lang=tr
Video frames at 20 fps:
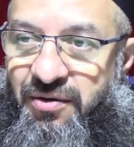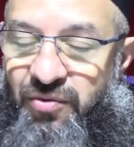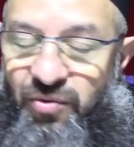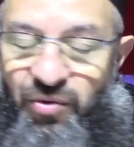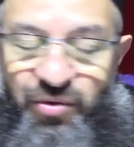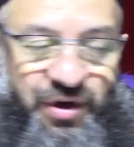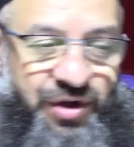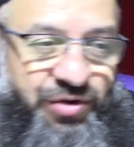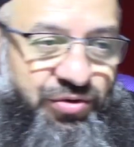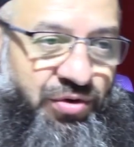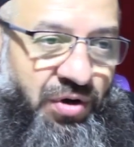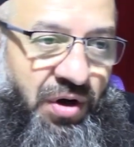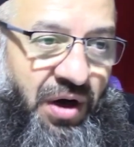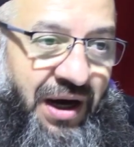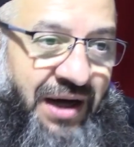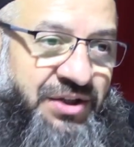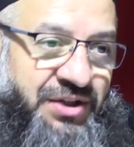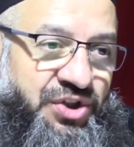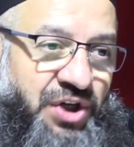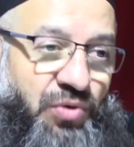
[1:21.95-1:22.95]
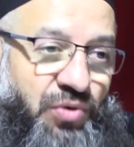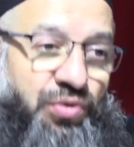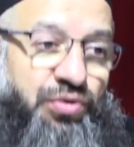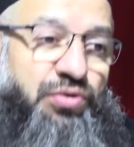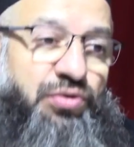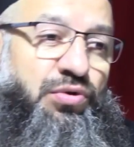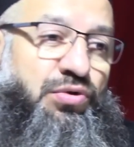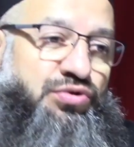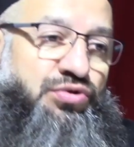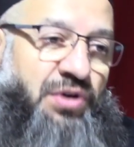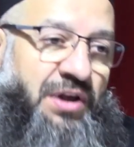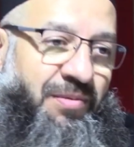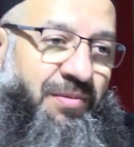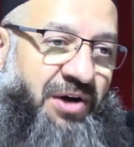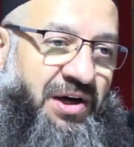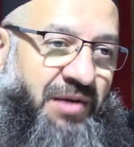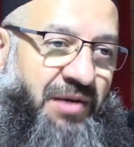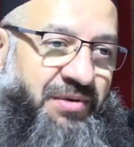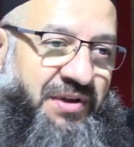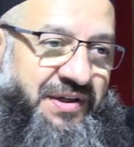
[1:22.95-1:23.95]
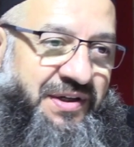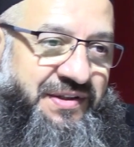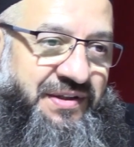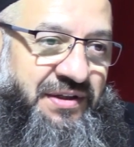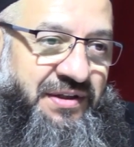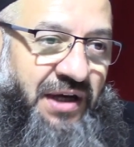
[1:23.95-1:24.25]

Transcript: ona diyor ancak onun gözüyle bakabilirsin.